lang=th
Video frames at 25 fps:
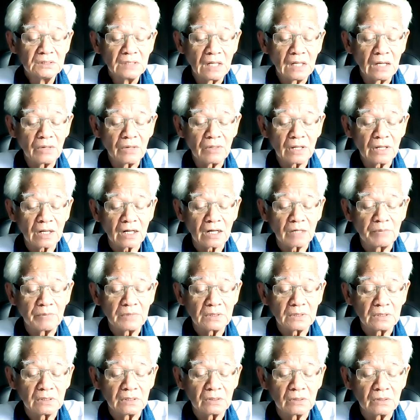เอาละกลับมา
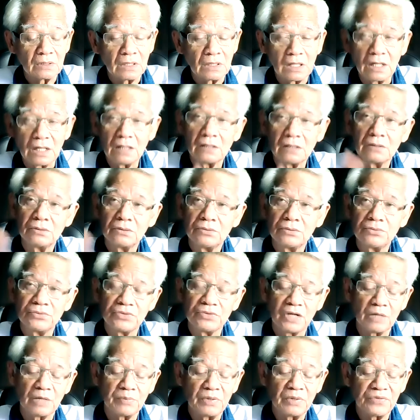ถึงตัวนี้อ่ะ
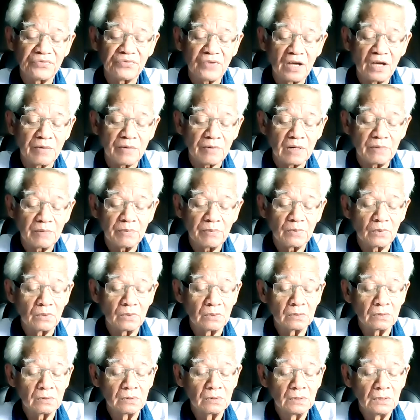แจ้งเพื่อทราบครับ คุณ
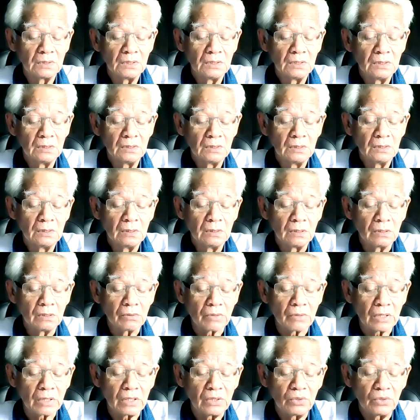
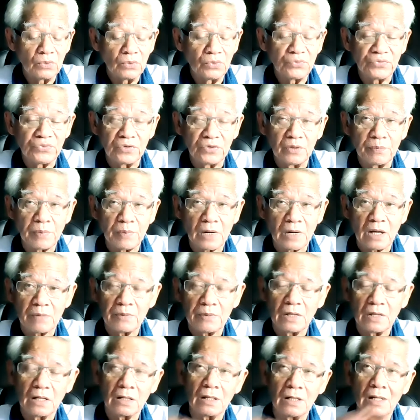เรนูสีปราบ
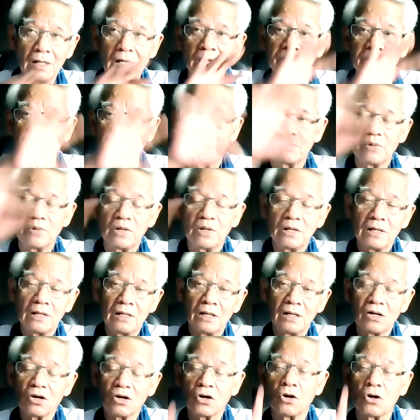นะฮะได้รับเรียบร้อยแล้ว
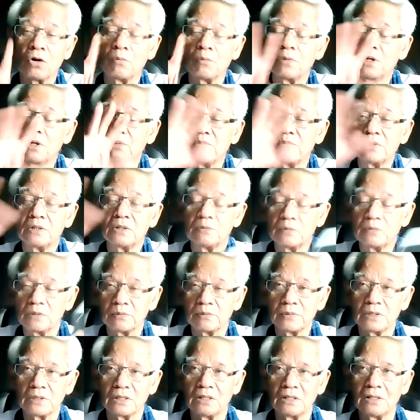ครับกล่องเริ่มเทิมแบบ
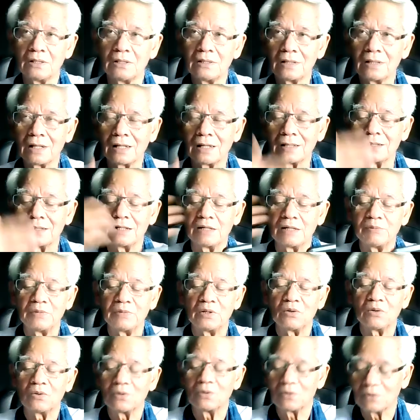นี้ ข้างในมี
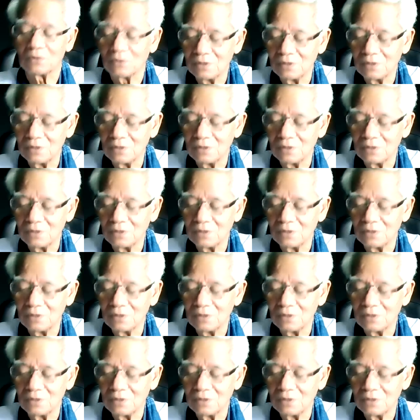โอ้โห